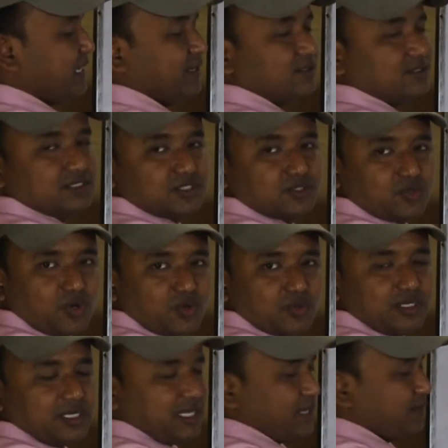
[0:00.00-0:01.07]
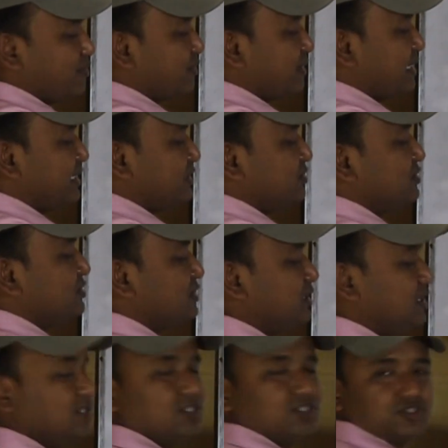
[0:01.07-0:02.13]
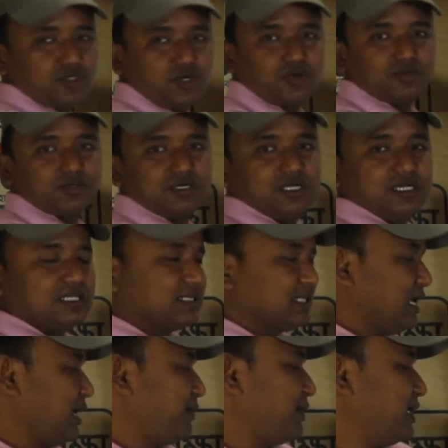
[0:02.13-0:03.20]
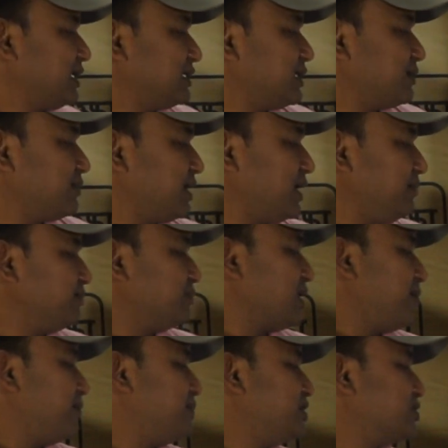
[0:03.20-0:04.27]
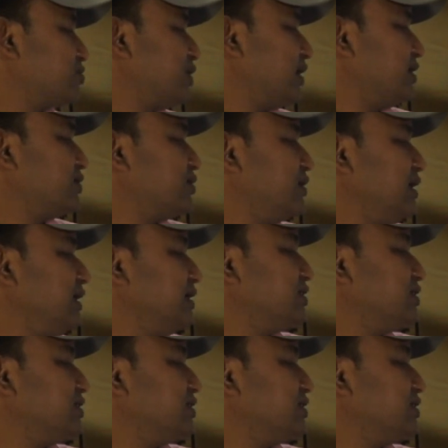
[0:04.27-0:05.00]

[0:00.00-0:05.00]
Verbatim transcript: এ হচ্ছে তরণ এবং এস হচ্ছে সরণ তাহলে আমরা লিখতে পেলাম ভি স্কোয়ার ইকুয়াল